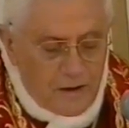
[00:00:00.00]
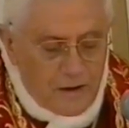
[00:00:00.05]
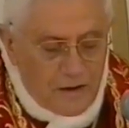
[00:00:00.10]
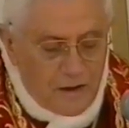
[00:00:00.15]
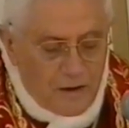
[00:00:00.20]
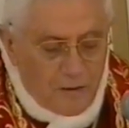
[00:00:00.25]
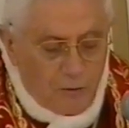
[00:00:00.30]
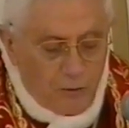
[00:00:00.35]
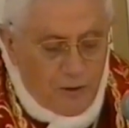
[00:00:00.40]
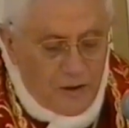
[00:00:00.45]

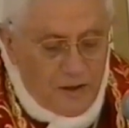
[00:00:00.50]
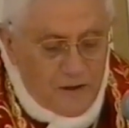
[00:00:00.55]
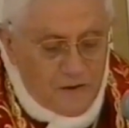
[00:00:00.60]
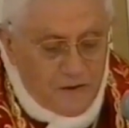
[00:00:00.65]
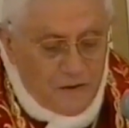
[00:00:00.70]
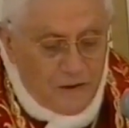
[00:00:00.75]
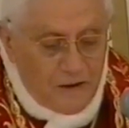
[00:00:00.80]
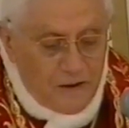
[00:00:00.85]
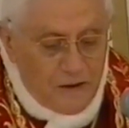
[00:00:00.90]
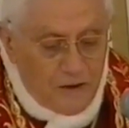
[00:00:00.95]
E chi vuole
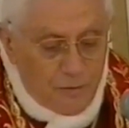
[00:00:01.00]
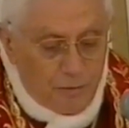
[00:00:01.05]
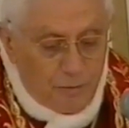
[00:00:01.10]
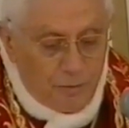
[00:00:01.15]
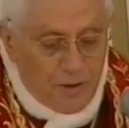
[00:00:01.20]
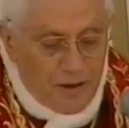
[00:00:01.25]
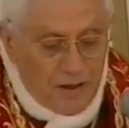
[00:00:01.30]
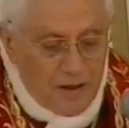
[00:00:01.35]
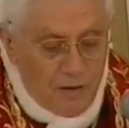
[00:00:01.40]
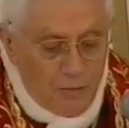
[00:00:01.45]
essere il
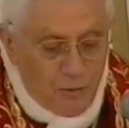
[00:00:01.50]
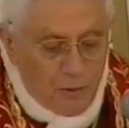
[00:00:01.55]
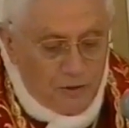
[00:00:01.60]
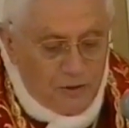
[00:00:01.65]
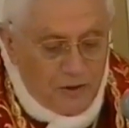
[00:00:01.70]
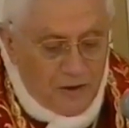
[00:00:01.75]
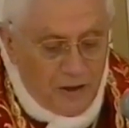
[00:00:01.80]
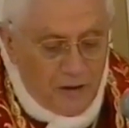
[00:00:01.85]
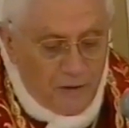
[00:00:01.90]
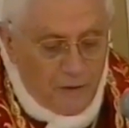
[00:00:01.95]
primo
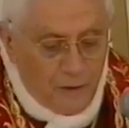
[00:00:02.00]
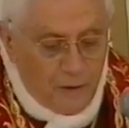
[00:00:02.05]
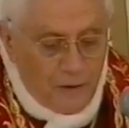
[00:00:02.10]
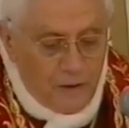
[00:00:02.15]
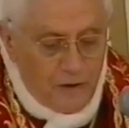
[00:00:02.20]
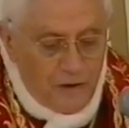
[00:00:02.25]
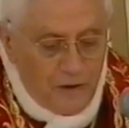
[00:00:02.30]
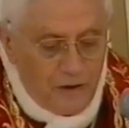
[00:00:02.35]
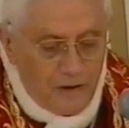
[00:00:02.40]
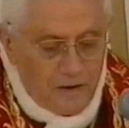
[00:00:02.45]
tra
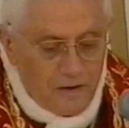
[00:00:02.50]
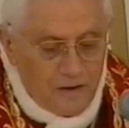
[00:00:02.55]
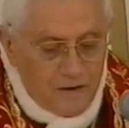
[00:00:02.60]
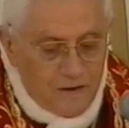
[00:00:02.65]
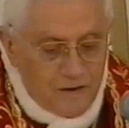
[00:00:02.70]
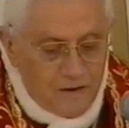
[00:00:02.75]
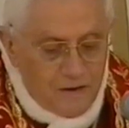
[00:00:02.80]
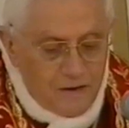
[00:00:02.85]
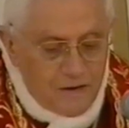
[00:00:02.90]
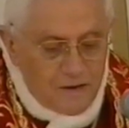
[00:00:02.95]
voi
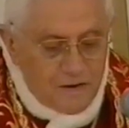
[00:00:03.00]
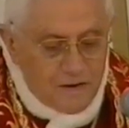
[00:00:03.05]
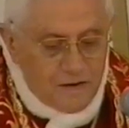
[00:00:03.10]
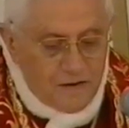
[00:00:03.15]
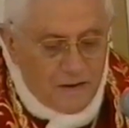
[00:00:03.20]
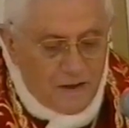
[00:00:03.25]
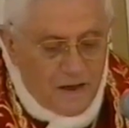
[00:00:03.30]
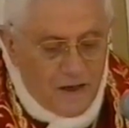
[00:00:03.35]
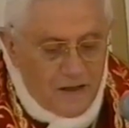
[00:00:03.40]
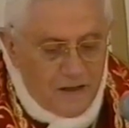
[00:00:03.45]

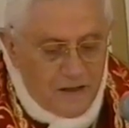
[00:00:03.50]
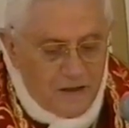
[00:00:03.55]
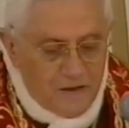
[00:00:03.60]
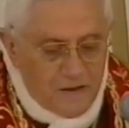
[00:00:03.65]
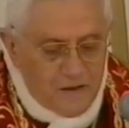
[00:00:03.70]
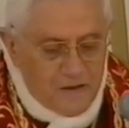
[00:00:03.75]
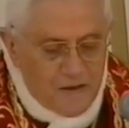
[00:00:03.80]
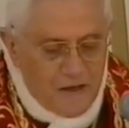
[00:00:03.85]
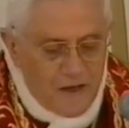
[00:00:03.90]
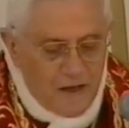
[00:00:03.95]
sarà
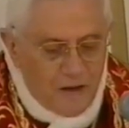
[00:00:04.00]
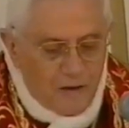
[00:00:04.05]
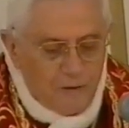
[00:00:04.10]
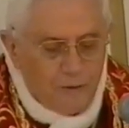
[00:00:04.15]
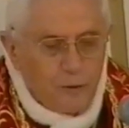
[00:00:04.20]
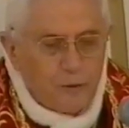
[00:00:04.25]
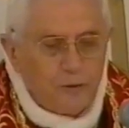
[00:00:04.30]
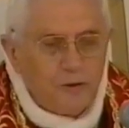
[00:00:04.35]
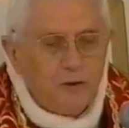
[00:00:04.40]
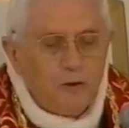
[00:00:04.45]
il
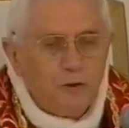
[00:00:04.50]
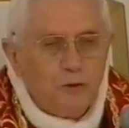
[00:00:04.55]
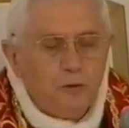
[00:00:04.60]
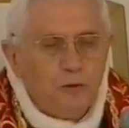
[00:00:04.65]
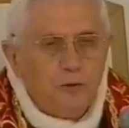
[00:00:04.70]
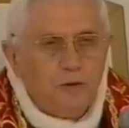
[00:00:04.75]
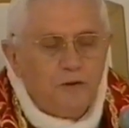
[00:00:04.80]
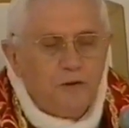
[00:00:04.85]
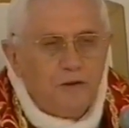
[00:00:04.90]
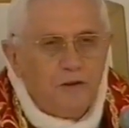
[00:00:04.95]
servo di
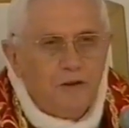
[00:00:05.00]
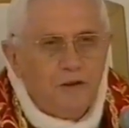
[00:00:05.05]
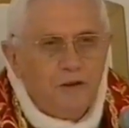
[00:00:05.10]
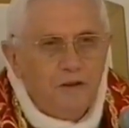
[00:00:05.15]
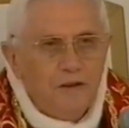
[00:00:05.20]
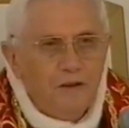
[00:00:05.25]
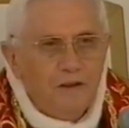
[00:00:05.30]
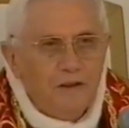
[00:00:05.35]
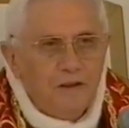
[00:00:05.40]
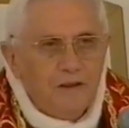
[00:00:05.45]
tutti.
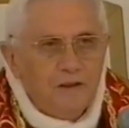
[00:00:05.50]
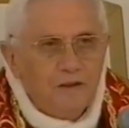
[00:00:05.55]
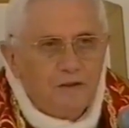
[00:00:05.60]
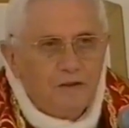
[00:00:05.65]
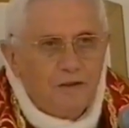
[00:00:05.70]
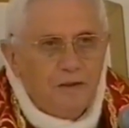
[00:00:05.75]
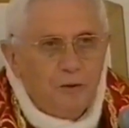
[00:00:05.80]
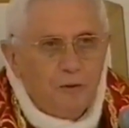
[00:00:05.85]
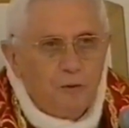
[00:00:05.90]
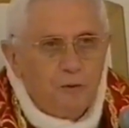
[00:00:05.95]

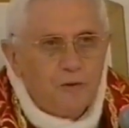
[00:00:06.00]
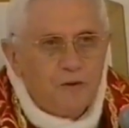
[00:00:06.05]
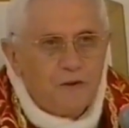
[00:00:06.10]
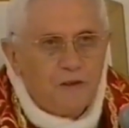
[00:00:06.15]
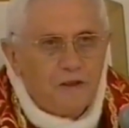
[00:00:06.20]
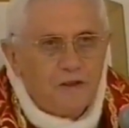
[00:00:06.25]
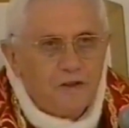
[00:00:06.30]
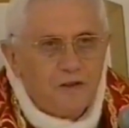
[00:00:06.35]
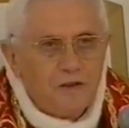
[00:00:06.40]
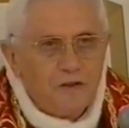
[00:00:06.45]
Qui
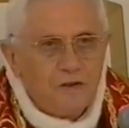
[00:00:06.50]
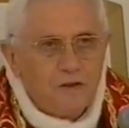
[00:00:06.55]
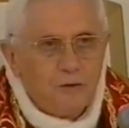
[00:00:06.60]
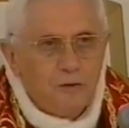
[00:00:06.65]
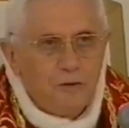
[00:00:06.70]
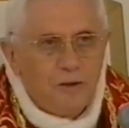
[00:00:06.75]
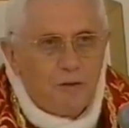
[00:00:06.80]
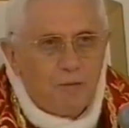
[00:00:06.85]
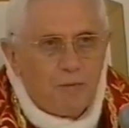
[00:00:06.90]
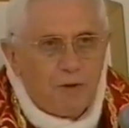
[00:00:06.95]
usa
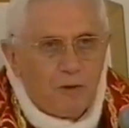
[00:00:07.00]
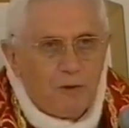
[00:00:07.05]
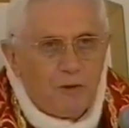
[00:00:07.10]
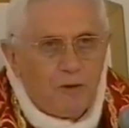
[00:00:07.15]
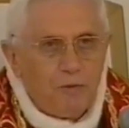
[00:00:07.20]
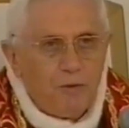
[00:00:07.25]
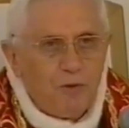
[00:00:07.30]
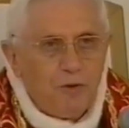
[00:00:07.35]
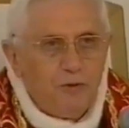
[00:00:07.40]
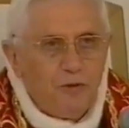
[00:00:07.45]
Gesù la
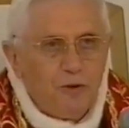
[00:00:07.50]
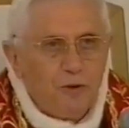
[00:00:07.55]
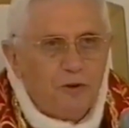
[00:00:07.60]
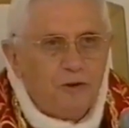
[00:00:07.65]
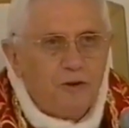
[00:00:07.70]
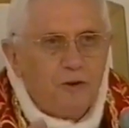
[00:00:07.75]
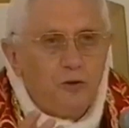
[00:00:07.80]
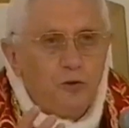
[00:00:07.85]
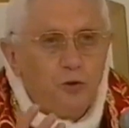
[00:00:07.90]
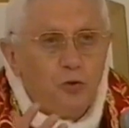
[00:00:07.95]
parola più
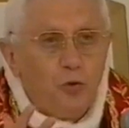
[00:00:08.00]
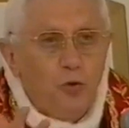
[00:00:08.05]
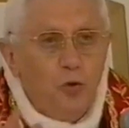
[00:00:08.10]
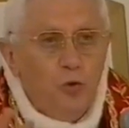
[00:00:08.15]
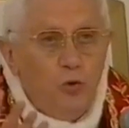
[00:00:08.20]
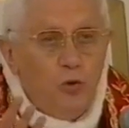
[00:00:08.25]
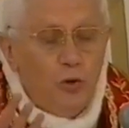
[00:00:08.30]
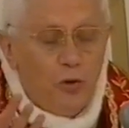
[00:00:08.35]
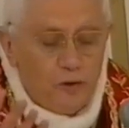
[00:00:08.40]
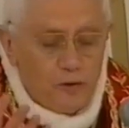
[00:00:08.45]
forte,
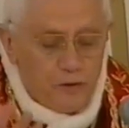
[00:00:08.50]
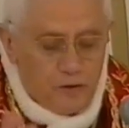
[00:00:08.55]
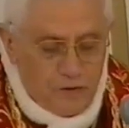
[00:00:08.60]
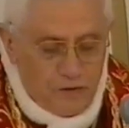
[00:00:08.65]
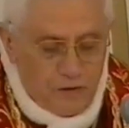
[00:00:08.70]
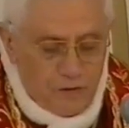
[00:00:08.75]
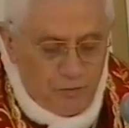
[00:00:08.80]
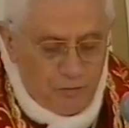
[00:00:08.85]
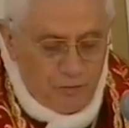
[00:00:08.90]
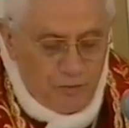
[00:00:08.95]

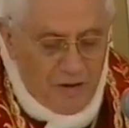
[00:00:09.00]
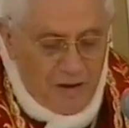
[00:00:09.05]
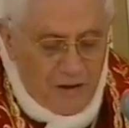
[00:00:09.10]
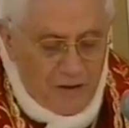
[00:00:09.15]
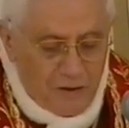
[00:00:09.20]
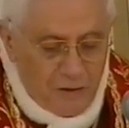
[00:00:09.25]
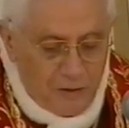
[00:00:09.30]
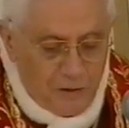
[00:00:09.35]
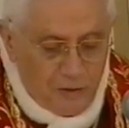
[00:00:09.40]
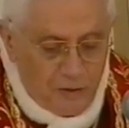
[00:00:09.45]
doulos,
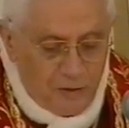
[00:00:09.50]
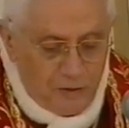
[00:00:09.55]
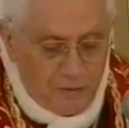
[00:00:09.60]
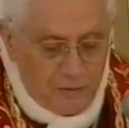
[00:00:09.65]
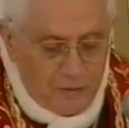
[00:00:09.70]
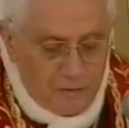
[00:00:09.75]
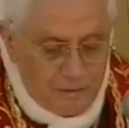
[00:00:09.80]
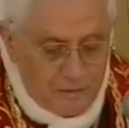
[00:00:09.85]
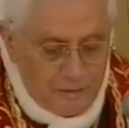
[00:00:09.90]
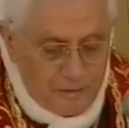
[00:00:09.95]
panton,
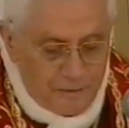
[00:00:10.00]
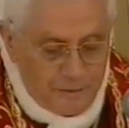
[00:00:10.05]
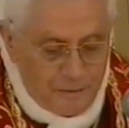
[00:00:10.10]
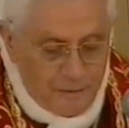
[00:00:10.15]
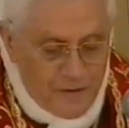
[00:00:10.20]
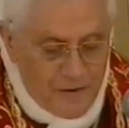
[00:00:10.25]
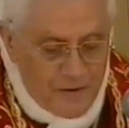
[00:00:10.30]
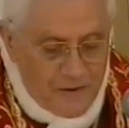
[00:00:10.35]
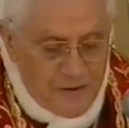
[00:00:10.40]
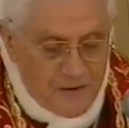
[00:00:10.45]

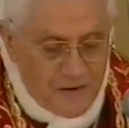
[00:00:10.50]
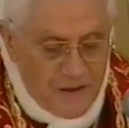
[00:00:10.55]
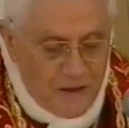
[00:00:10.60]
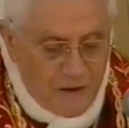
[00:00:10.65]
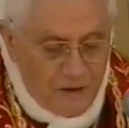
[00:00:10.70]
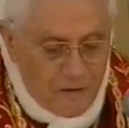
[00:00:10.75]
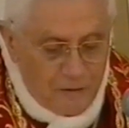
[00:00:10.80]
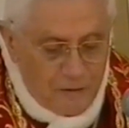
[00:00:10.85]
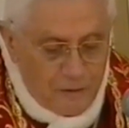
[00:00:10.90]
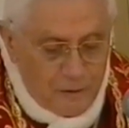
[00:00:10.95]

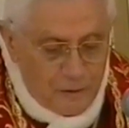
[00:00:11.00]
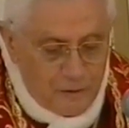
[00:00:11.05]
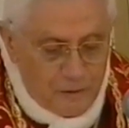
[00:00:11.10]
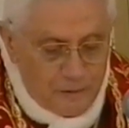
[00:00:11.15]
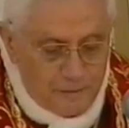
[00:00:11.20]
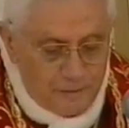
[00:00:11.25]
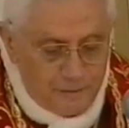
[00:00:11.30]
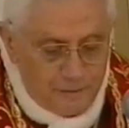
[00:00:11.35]
servo.